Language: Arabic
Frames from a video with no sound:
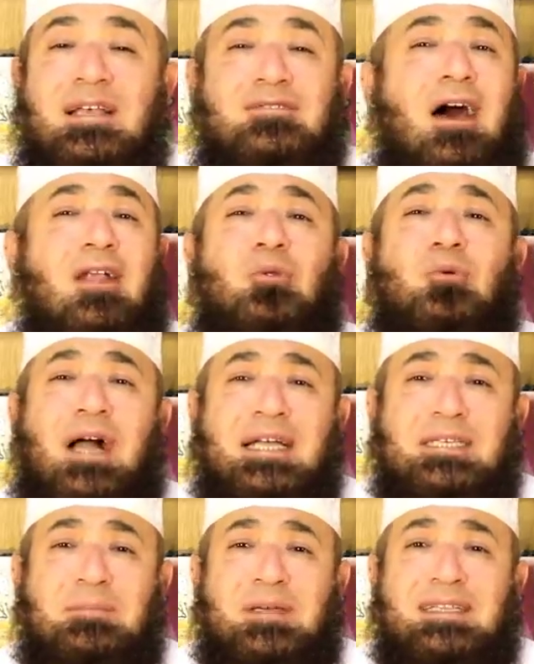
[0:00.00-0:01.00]
تعلق
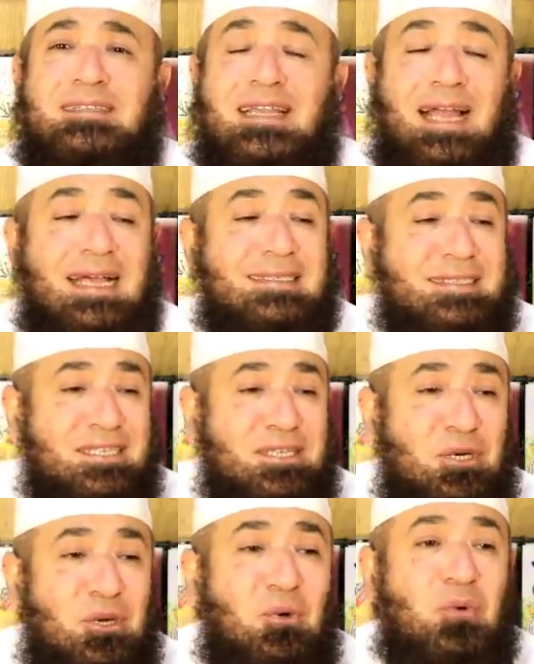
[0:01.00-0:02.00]
عجيب جدا حاسين
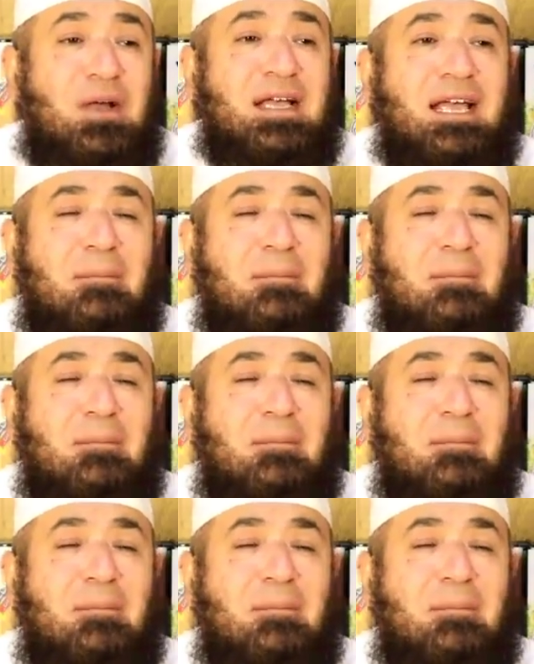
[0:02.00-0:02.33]
ان هو